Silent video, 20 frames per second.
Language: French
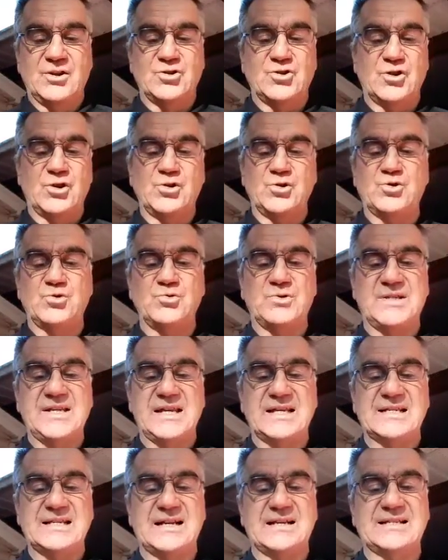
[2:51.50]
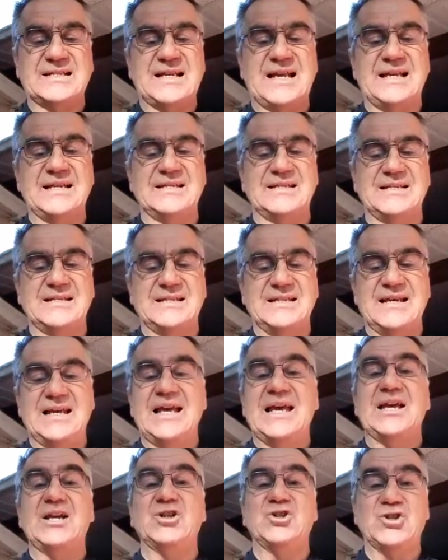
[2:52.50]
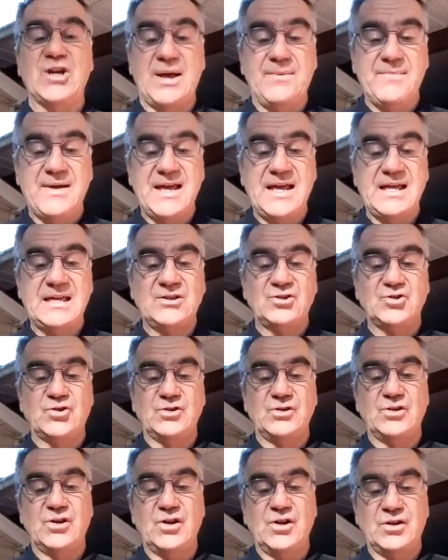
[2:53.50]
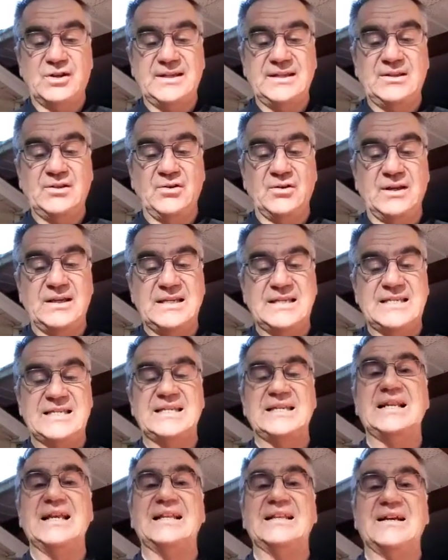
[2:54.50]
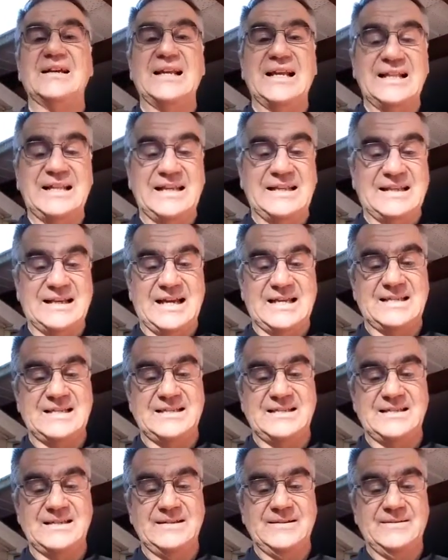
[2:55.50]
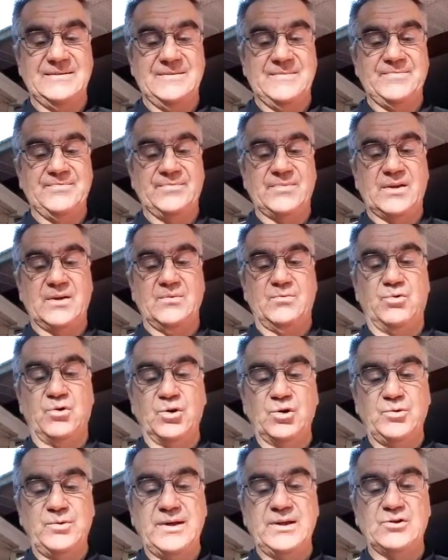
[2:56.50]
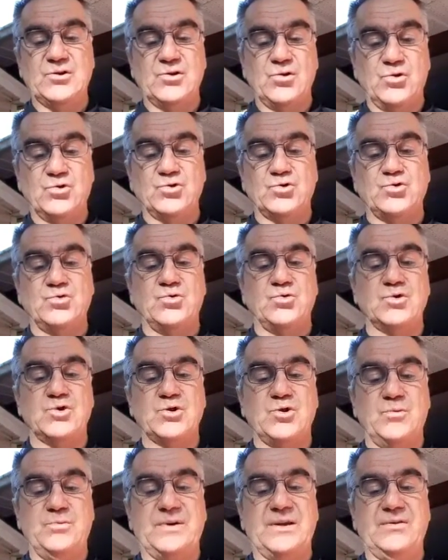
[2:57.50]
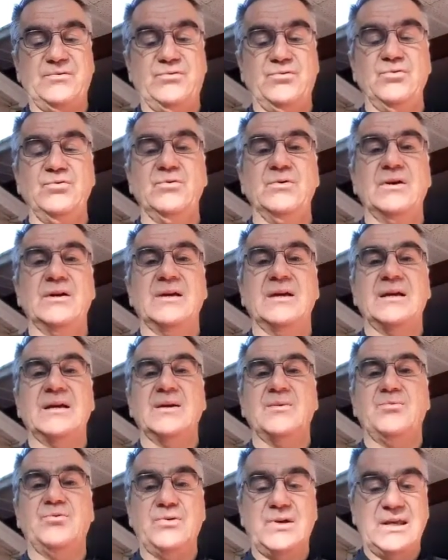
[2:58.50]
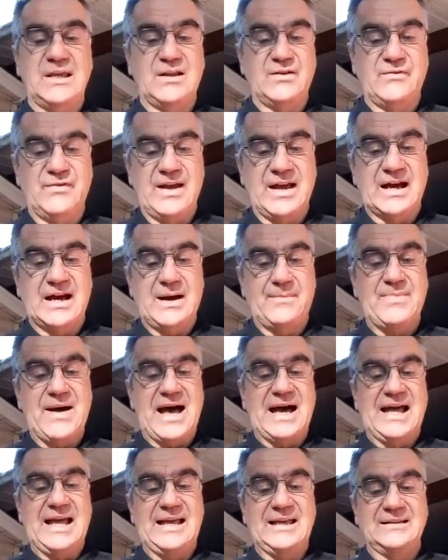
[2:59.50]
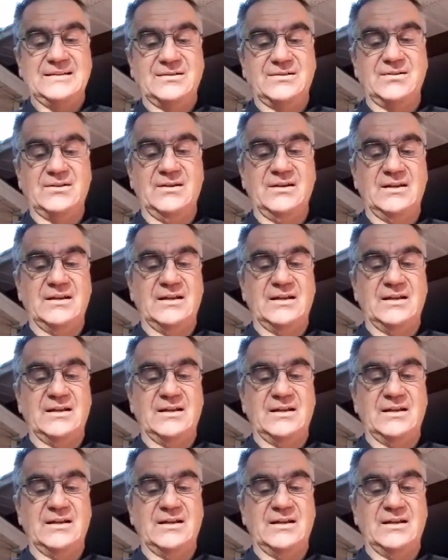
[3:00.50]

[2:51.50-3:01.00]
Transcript: Je le soutiens sans cesse, et jamais je ne le quitterai s'il est dans la détresse. Pour lui, de longs jours sont prévus, puis il verra apparaître